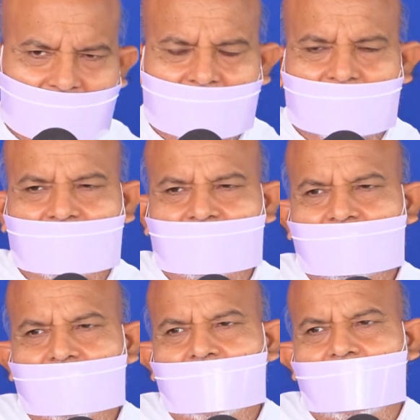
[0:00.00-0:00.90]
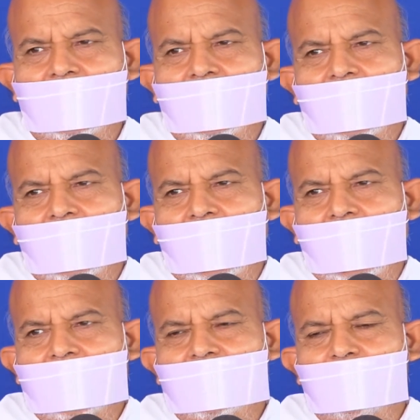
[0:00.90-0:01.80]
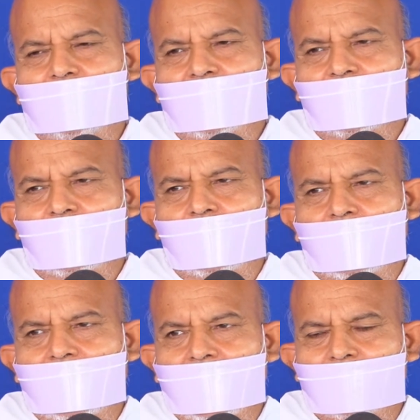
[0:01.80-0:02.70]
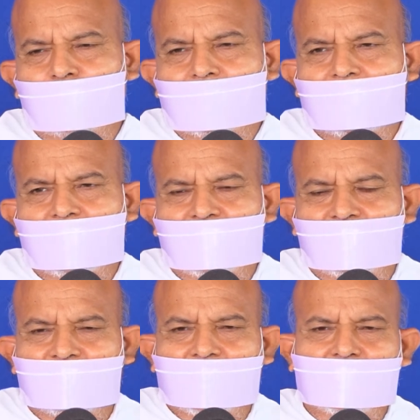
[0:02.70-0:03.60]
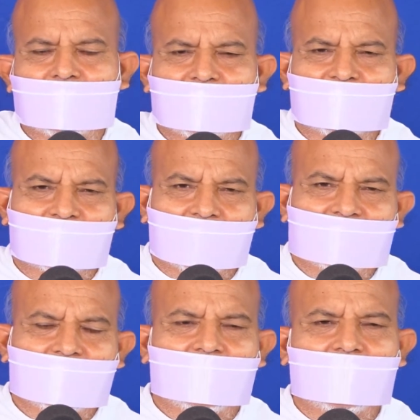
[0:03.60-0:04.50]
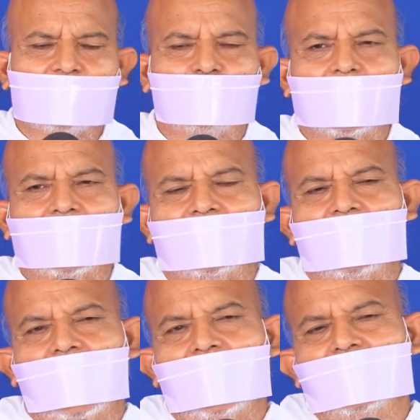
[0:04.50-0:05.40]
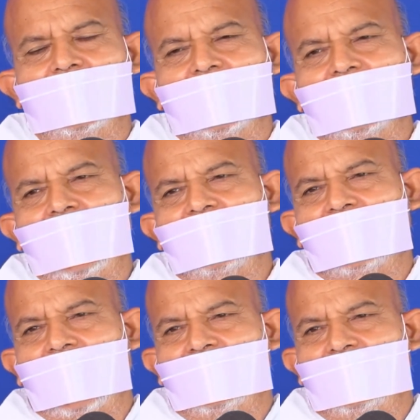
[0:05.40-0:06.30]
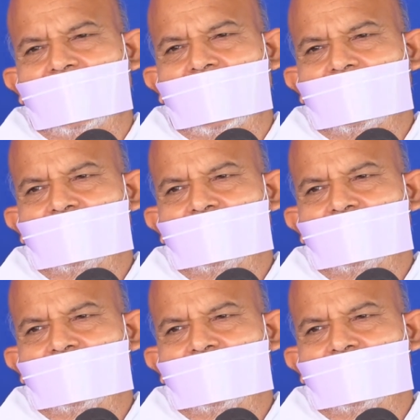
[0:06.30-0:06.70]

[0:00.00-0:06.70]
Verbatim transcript: कर आदमी को अपनी जीवन शैली पर ध्यान देना चाहिए